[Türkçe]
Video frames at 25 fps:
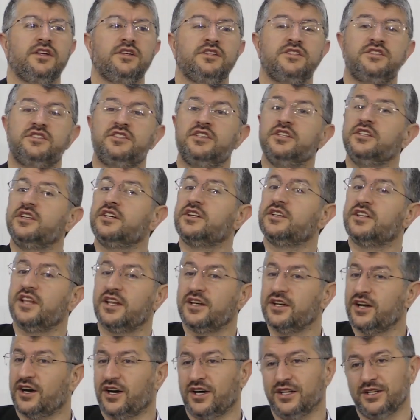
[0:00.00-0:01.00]

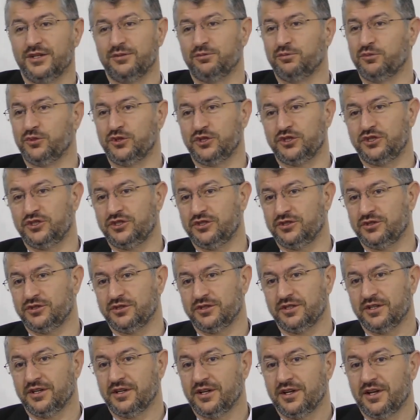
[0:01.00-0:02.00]
Sinirleri
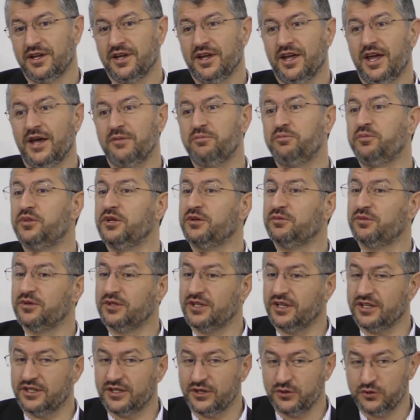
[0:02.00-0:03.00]
alınmış. Hep
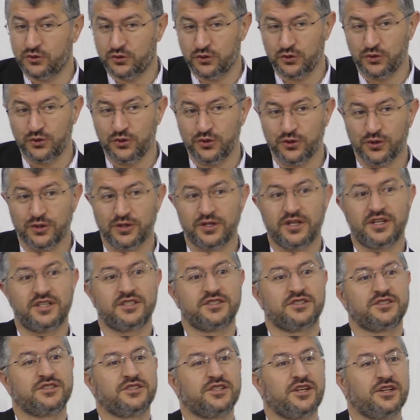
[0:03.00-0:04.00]
birbirlerine gülüyorlar,
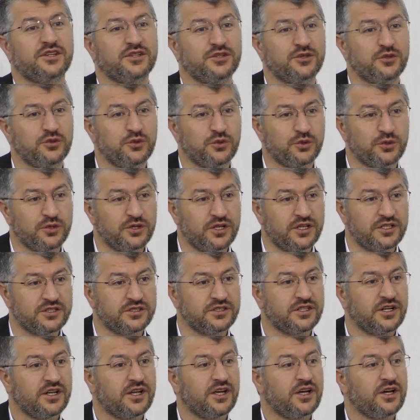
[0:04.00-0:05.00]
sarılıyorlar.
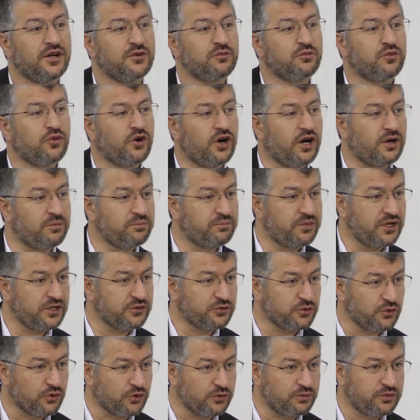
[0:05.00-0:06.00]

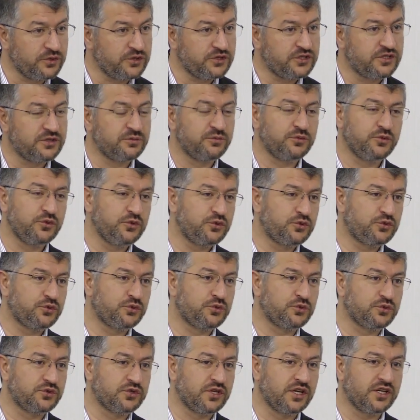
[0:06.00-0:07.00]
Muhabbet o biçim
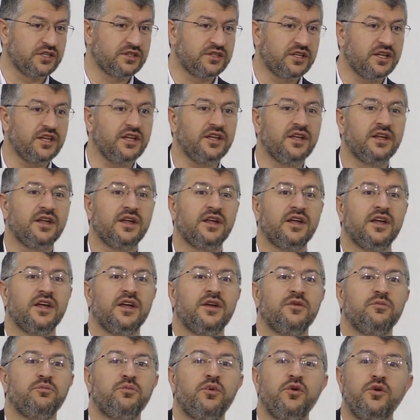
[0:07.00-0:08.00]
üst düzeyde.
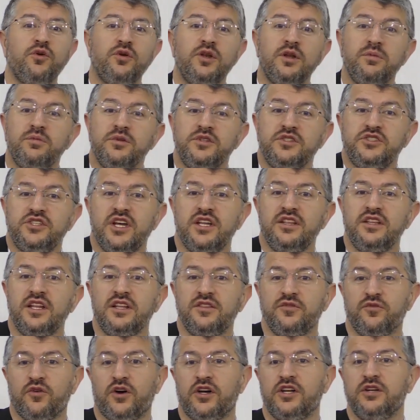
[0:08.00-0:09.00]
Böyle bir
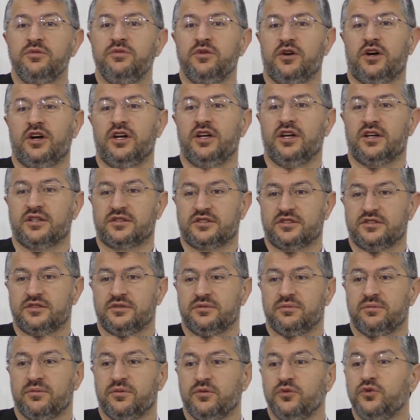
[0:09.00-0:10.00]
cennetvari bir hayat.
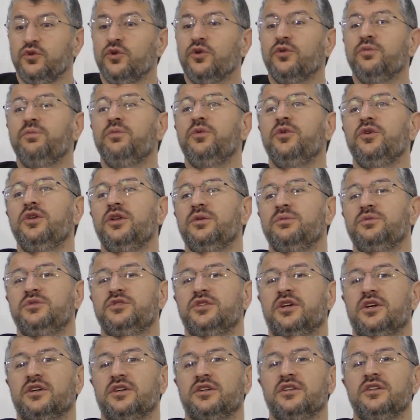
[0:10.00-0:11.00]
Yok böyle bir
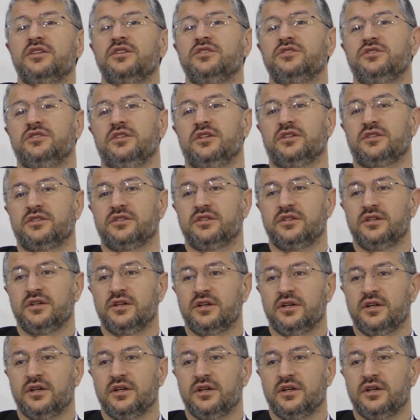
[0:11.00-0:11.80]
şey arkadaşlar.